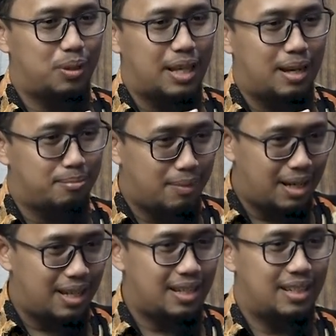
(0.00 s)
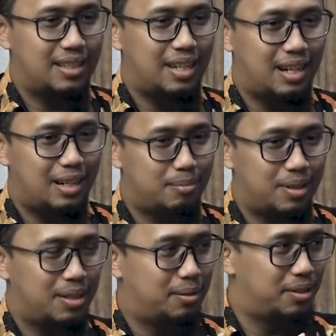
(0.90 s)
utama di dalam
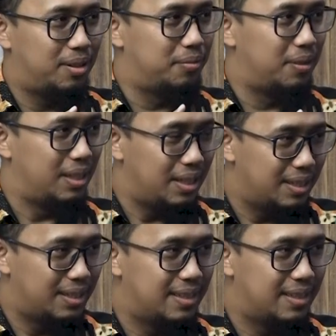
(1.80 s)
Madhab Syafi'i